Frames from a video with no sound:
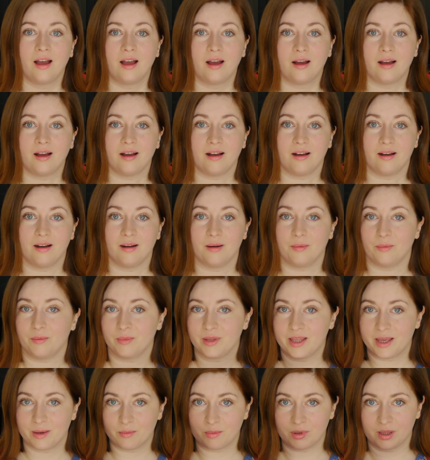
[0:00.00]
А,
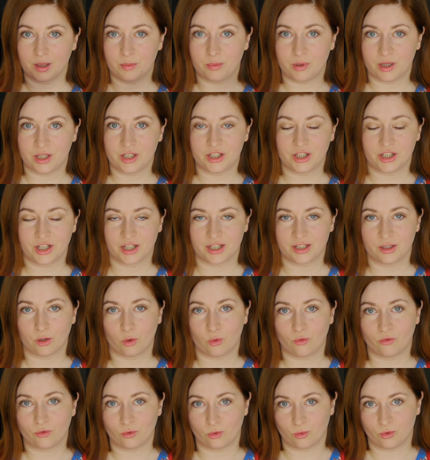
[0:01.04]
мне было бы
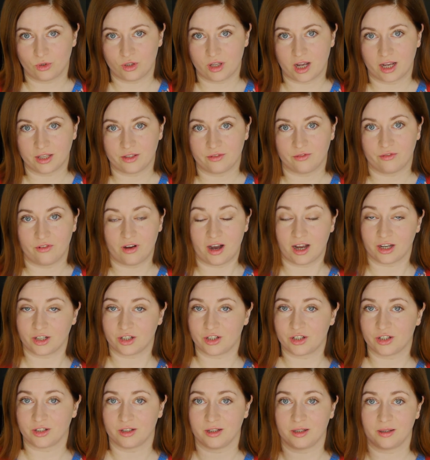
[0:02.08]
интересно узнать
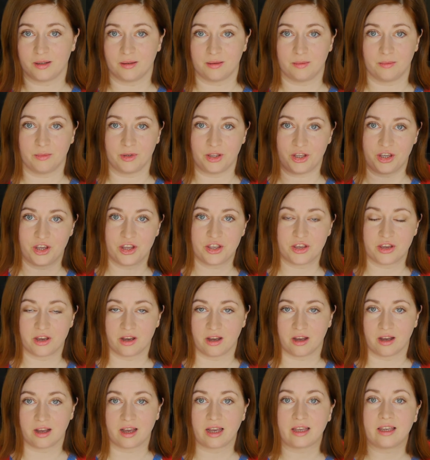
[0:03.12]
ваше
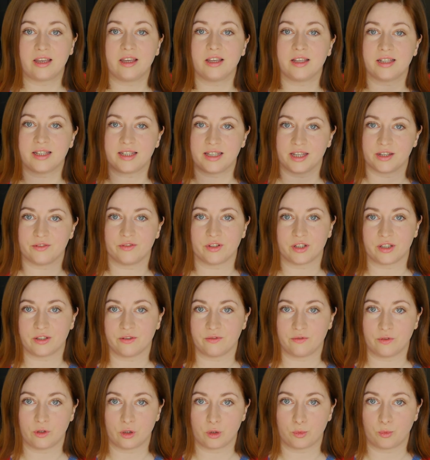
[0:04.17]
мнение, какие сервисы
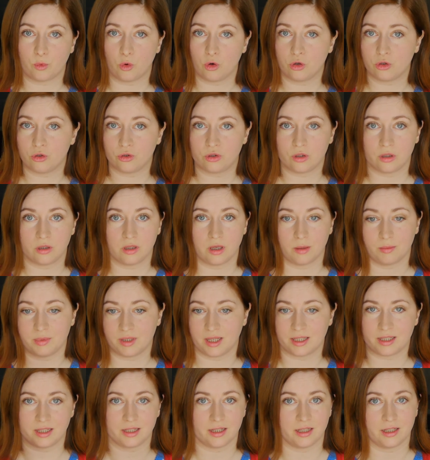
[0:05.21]
вы используете, не
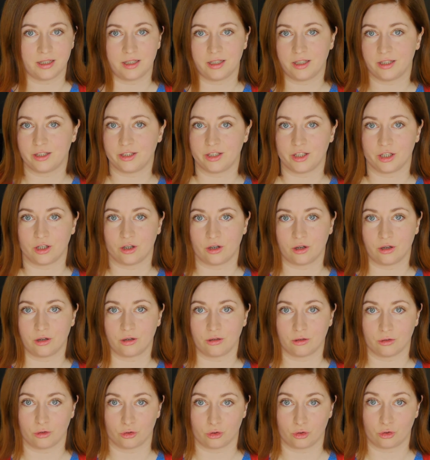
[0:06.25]
обязательно из тех,
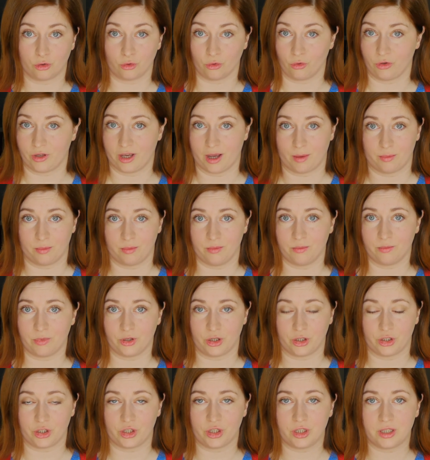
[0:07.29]
э, что я
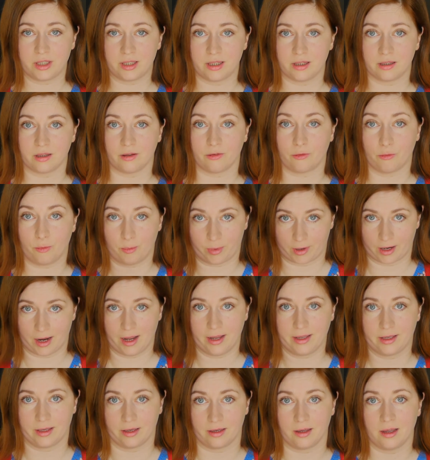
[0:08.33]
перечислила в
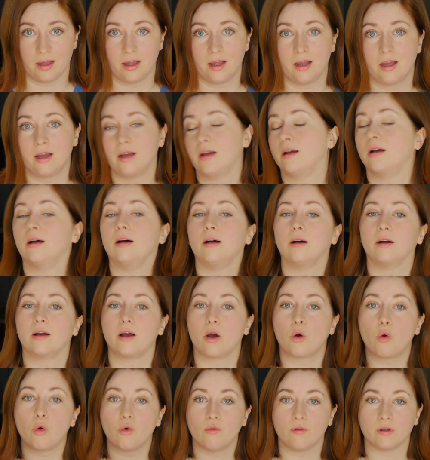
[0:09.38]
Праге. Э,
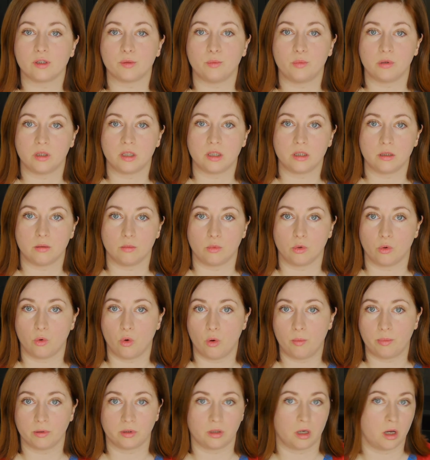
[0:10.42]
какой у вас был с ними
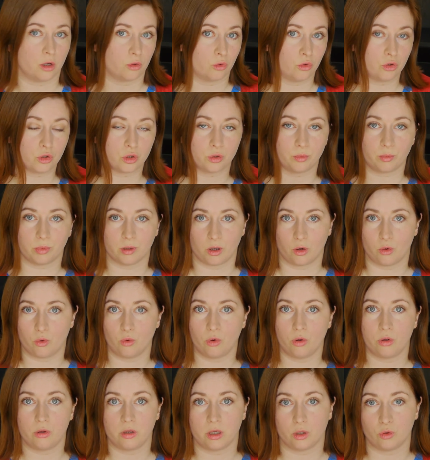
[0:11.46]
опыт, хороший,
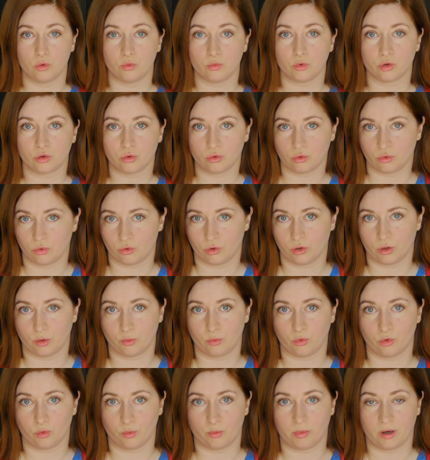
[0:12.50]
плохой? Я думаю, что это
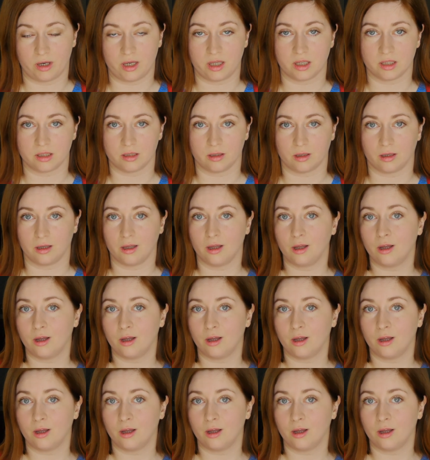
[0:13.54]
будет полезно